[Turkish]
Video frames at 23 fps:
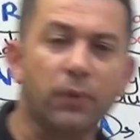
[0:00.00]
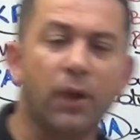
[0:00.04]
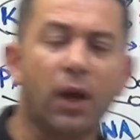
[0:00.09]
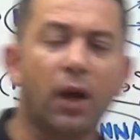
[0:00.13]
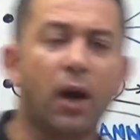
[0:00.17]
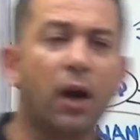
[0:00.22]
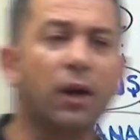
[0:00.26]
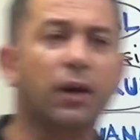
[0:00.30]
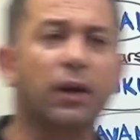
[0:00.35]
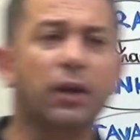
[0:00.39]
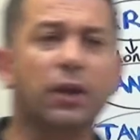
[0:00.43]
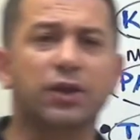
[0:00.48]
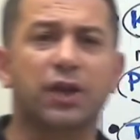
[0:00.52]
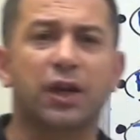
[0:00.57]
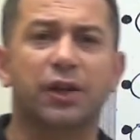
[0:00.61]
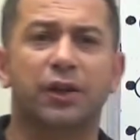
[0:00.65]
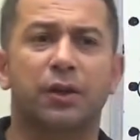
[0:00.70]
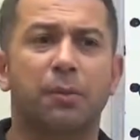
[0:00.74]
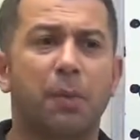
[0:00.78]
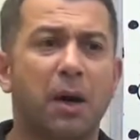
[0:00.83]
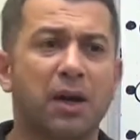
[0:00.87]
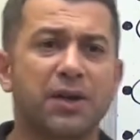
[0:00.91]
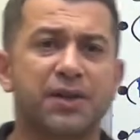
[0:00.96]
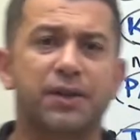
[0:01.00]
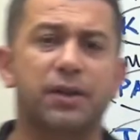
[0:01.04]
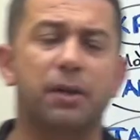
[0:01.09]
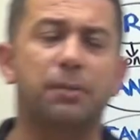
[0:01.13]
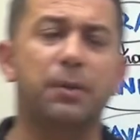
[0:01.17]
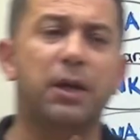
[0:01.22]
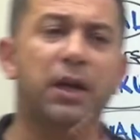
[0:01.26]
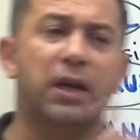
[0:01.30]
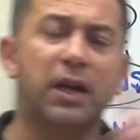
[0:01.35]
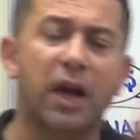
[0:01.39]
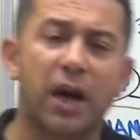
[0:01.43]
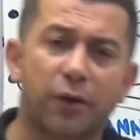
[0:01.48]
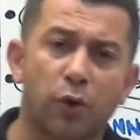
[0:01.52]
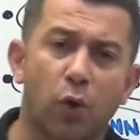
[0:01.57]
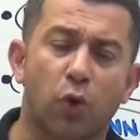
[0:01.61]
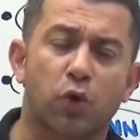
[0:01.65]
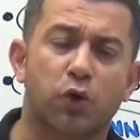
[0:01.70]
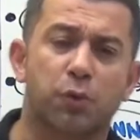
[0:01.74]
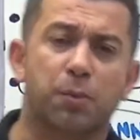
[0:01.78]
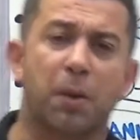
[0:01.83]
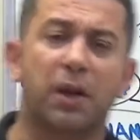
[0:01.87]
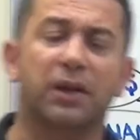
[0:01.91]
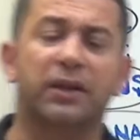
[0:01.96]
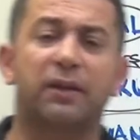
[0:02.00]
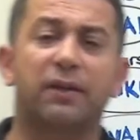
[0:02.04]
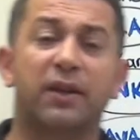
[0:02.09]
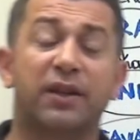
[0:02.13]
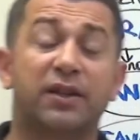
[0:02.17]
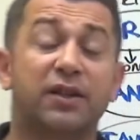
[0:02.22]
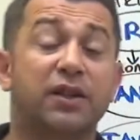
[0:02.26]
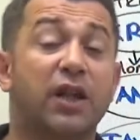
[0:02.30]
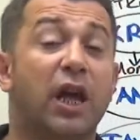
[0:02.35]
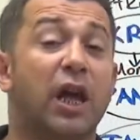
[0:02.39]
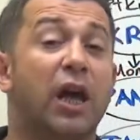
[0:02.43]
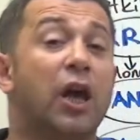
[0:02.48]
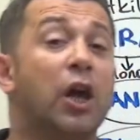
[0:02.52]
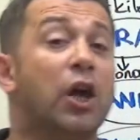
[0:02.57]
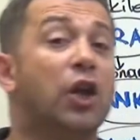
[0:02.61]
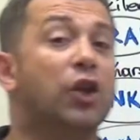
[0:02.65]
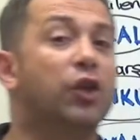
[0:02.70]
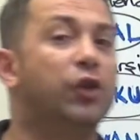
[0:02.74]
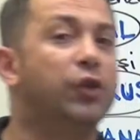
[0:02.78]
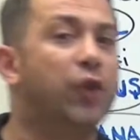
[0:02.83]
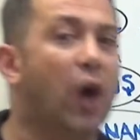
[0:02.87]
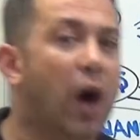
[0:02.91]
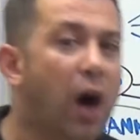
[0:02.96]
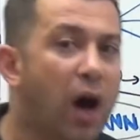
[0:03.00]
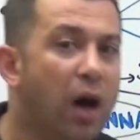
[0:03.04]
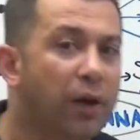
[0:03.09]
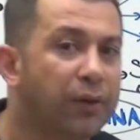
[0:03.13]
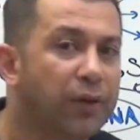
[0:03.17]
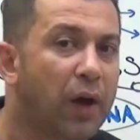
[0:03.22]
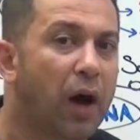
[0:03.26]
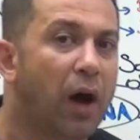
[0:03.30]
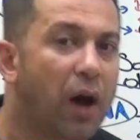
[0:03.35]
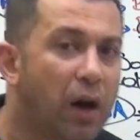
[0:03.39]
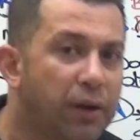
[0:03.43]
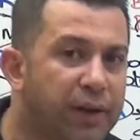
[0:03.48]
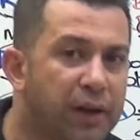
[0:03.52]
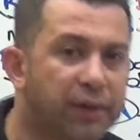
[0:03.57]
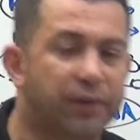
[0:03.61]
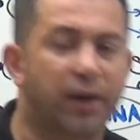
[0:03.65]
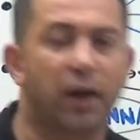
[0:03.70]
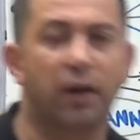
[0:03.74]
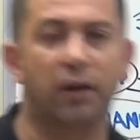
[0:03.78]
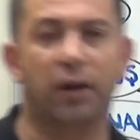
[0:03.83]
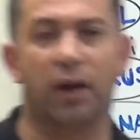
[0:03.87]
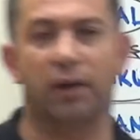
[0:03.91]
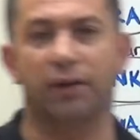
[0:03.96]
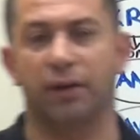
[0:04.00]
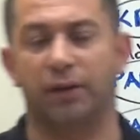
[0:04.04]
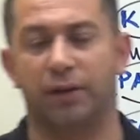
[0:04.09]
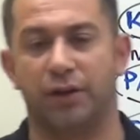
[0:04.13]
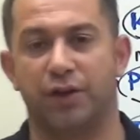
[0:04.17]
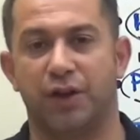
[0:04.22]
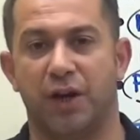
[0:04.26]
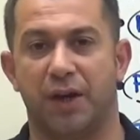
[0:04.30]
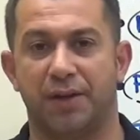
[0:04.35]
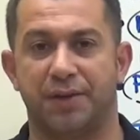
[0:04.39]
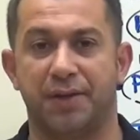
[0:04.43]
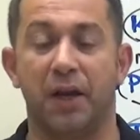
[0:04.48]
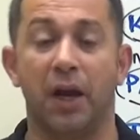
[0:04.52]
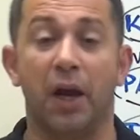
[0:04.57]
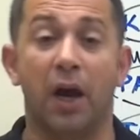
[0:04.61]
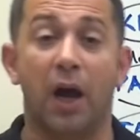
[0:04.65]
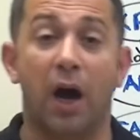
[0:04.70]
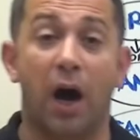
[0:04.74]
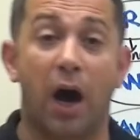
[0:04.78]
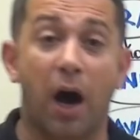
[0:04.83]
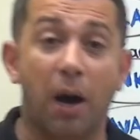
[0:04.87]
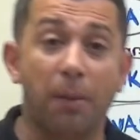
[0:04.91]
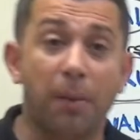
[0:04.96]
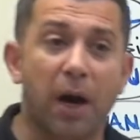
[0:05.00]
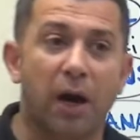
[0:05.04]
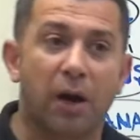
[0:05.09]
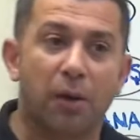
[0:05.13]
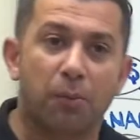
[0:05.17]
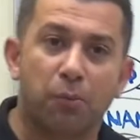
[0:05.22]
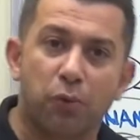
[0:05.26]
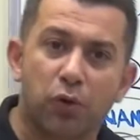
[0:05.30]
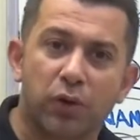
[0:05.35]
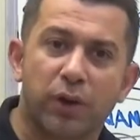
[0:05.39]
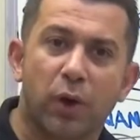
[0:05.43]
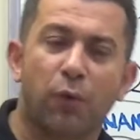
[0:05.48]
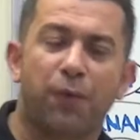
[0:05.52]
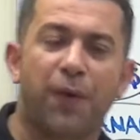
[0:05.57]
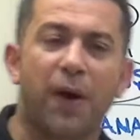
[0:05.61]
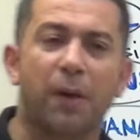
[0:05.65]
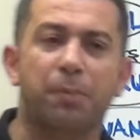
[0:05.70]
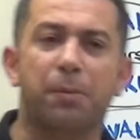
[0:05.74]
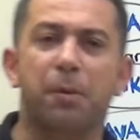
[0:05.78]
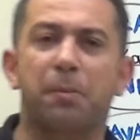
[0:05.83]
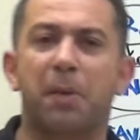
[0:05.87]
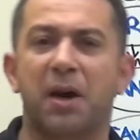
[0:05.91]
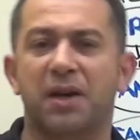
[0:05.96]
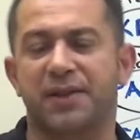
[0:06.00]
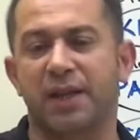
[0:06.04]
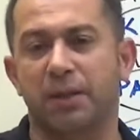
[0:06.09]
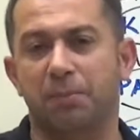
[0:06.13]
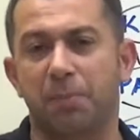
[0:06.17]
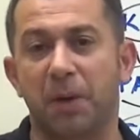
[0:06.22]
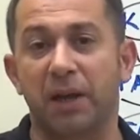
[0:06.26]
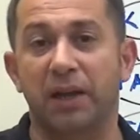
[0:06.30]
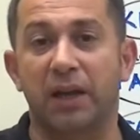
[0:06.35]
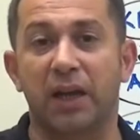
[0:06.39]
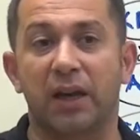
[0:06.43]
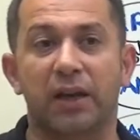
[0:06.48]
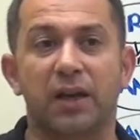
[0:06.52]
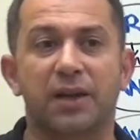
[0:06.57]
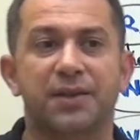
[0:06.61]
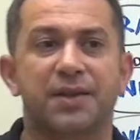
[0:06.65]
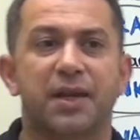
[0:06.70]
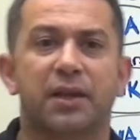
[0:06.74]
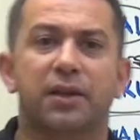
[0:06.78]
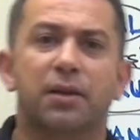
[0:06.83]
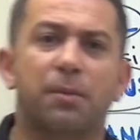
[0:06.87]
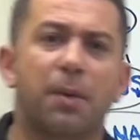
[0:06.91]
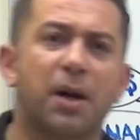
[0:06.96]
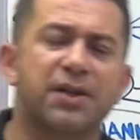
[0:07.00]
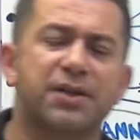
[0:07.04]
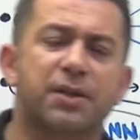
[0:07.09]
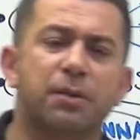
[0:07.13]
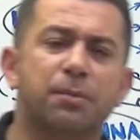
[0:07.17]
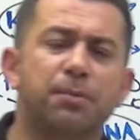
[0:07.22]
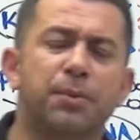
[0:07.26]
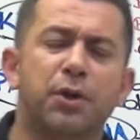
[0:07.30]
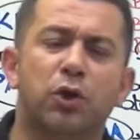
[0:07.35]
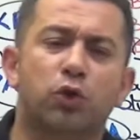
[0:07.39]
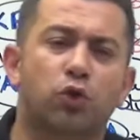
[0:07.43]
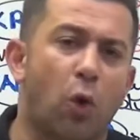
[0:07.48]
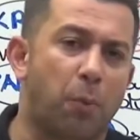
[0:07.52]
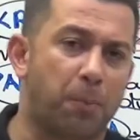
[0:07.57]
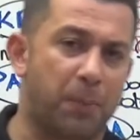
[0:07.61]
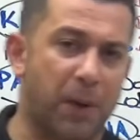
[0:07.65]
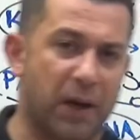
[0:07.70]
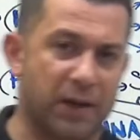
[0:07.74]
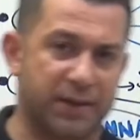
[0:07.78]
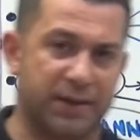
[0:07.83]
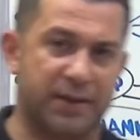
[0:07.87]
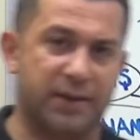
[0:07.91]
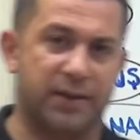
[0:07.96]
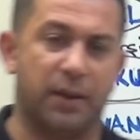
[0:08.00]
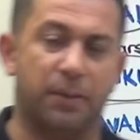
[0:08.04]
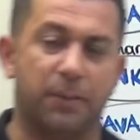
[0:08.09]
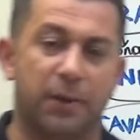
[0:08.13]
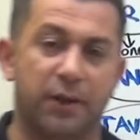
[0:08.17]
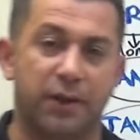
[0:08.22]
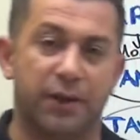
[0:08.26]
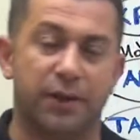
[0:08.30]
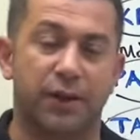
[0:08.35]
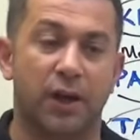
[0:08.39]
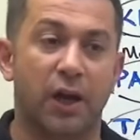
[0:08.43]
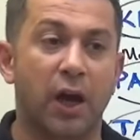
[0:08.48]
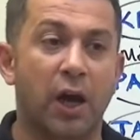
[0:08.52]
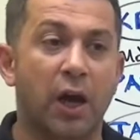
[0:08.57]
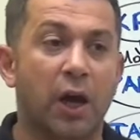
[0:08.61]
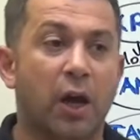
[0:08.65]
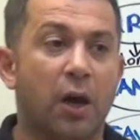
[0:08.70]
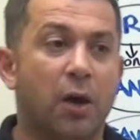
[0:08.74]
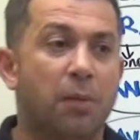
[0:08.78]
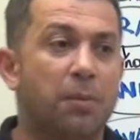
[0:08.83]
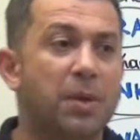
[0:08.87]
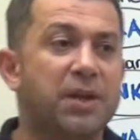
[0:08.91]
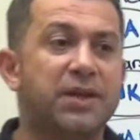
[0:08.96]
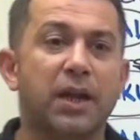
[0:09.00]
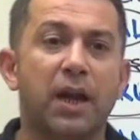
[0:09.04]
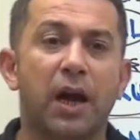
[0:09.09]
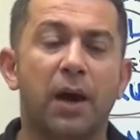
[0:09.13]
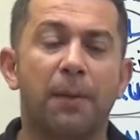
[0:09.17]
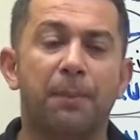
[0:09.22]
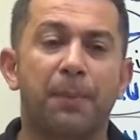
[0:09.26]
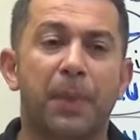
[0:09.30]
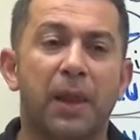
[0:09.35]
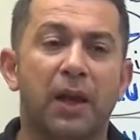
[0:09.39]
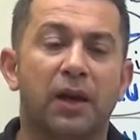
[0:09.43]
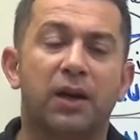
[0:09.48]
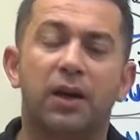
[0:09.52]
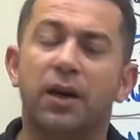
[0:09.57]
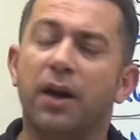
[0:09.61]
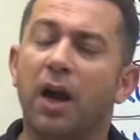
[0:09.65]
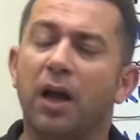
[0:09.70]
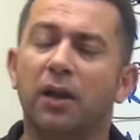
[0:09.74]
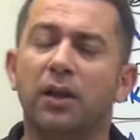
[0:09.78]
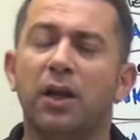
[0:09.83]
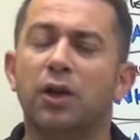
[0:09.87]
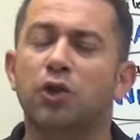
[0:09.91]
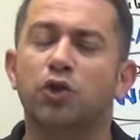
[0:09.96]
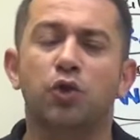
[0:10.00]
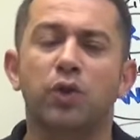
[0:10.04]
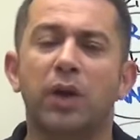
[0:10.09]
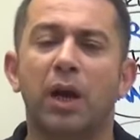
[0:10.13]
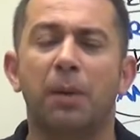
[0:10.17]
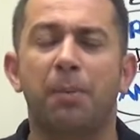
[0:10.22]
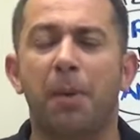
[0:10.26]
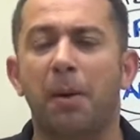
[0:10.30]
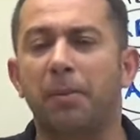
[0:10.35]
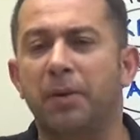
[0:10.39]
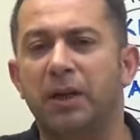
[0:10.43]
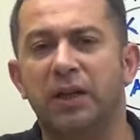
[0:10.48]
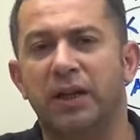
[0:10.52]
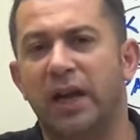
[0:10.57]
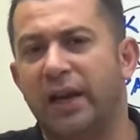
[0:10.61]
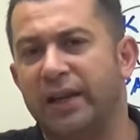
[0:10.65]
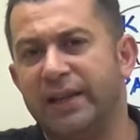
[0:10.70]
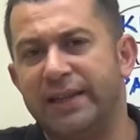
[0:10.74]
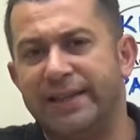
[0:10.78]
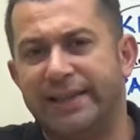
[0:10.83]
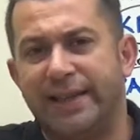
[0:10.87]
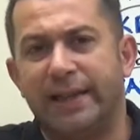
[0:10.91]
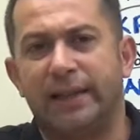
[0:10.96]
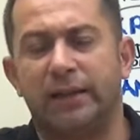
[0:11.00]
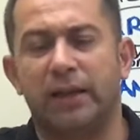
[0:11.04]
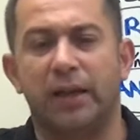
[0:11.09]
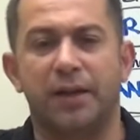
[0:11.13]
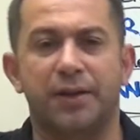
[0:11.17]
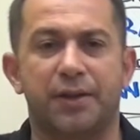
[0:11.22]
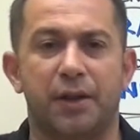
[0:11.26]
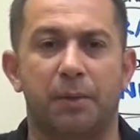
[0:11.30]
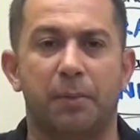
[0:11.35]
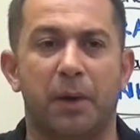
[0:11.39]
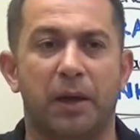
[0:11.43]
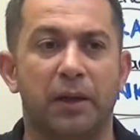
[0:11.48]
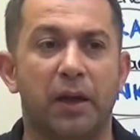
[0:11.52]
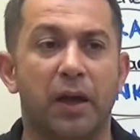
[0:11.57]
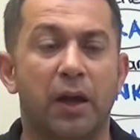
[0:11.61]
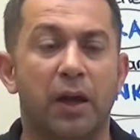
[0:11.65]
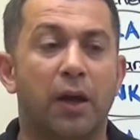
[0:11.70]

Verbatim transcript: Arkadaşlar tımar sistemini ileride Osmanlı Devleti'nde daha daha detaylı anlatacağız. Ama burada ufak bir bahsetmek gerekirse tımar sistemi bir toprak sistemidir. Mesela krallar şunu yapabilirler istedikleri zaman.